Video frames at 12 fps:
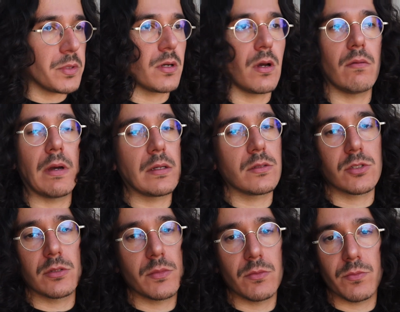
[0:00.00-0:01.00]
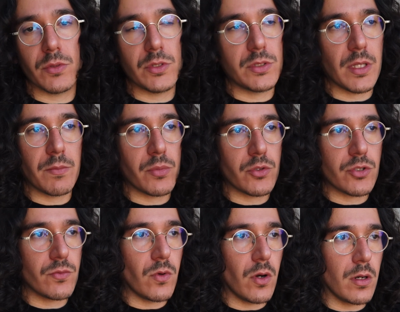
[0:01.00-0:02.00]
però va, insomma un po' di tempo
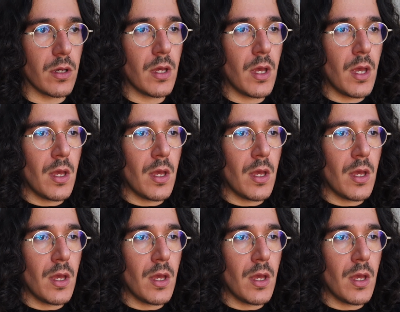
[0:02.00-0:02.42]
ci vuole.